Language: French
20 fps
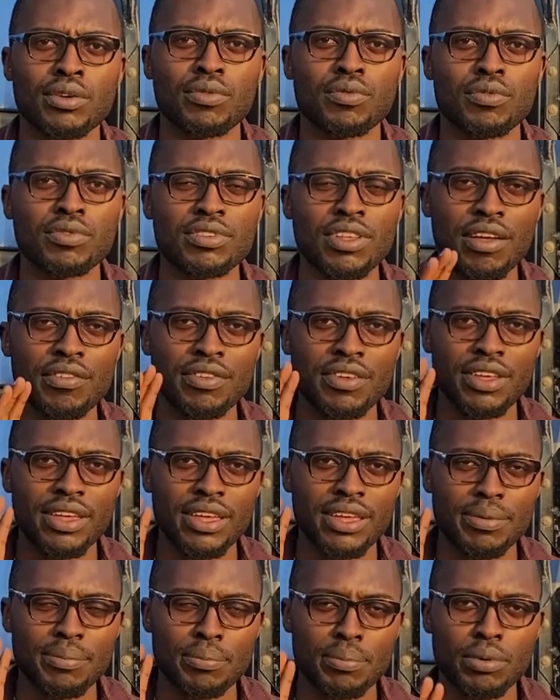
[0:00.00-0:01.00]
vous
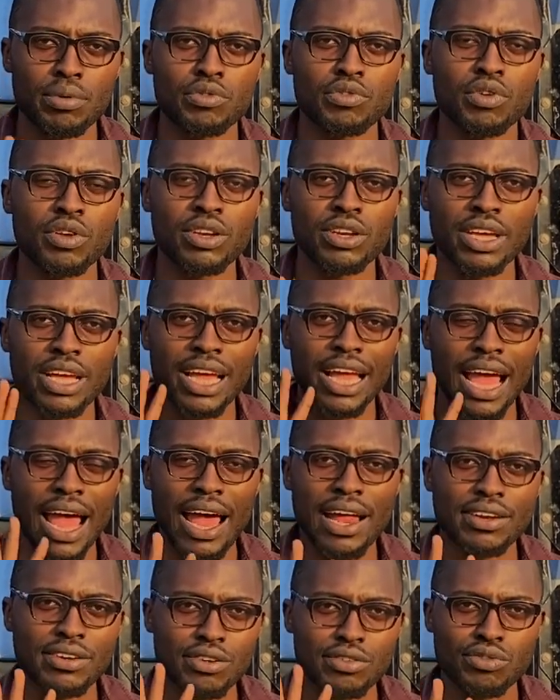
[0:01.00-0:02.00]
avez besoin de
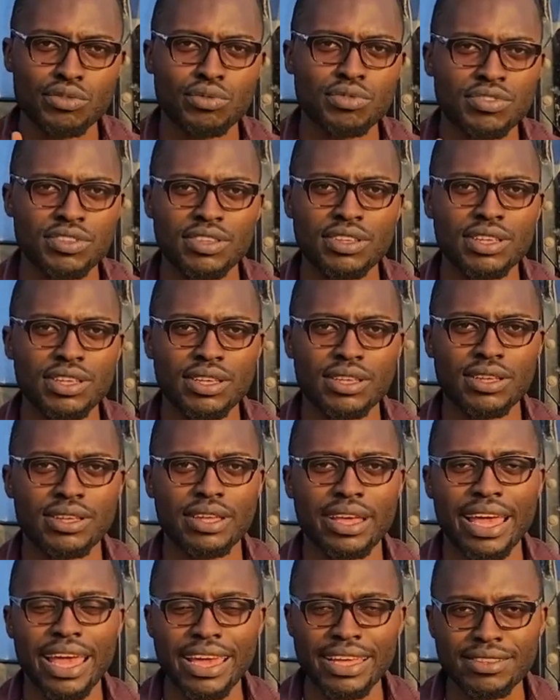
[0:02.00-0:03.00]
quatre outils
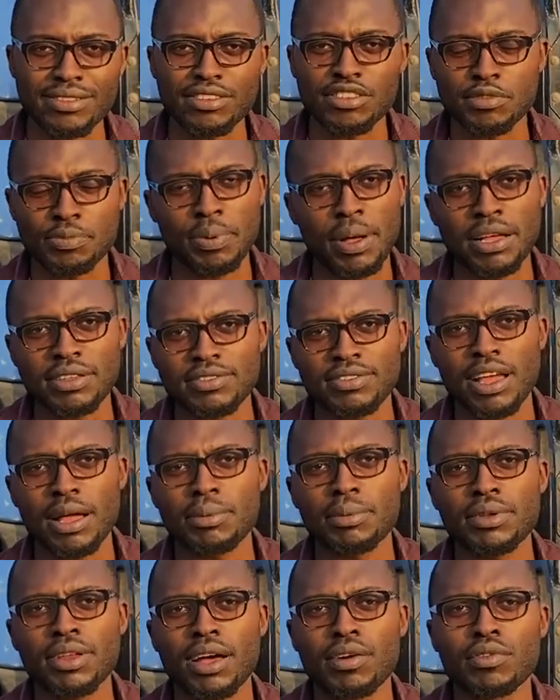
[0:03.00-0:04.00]

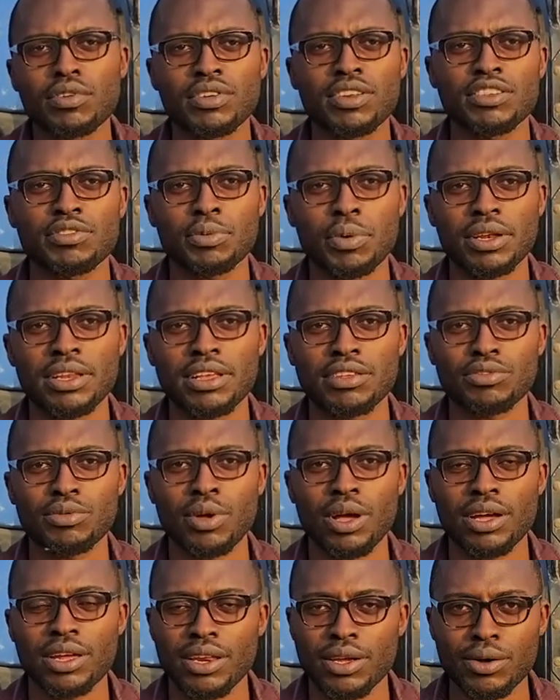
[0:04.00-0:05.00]
indispensables dans votre exploitation
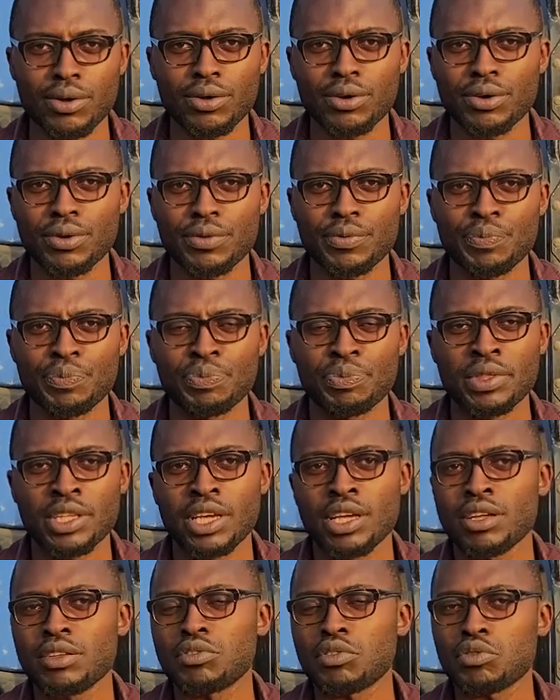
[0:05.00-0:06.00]
agricole.
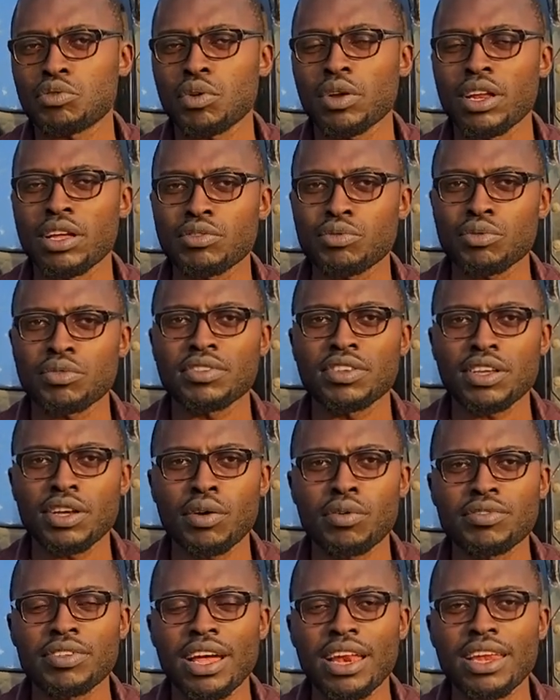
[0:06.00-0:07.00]
Ce sont les outils que
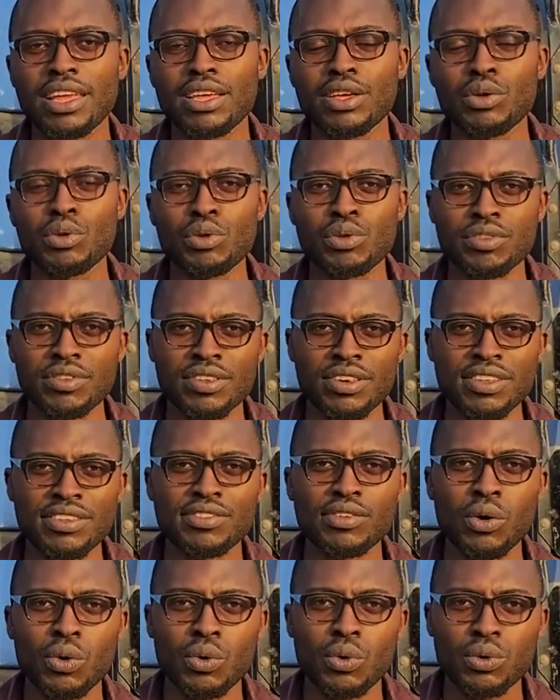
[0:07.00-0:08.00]
vous allez
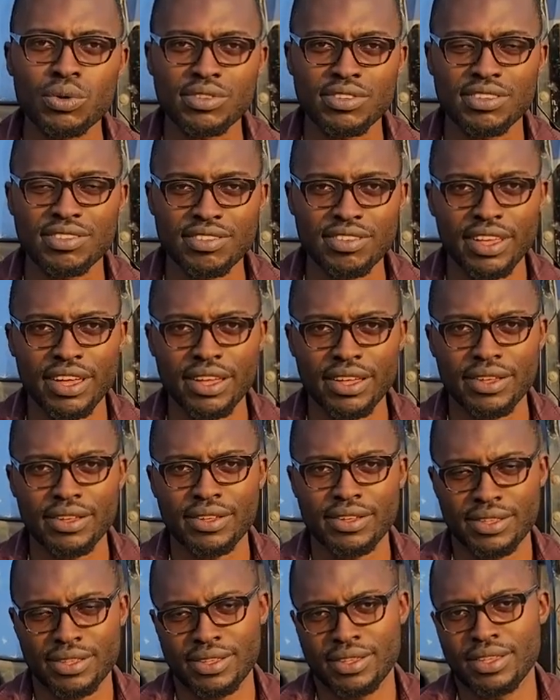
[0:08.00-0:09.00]
utiliser au quotidien.
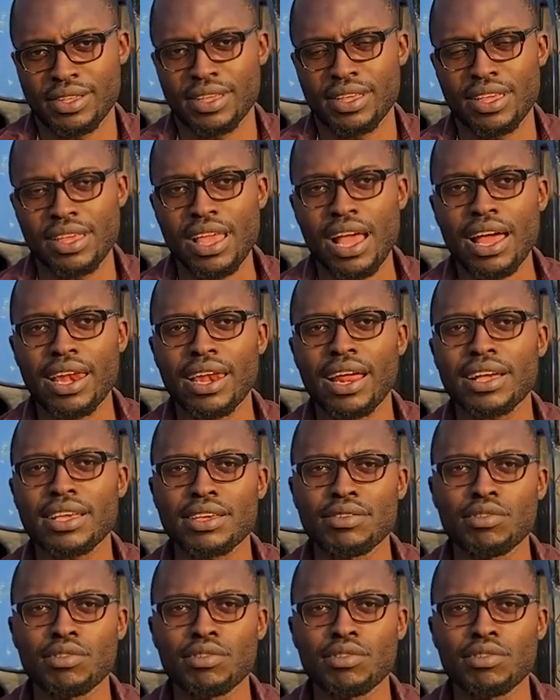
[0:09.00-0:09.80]
Il y en a qui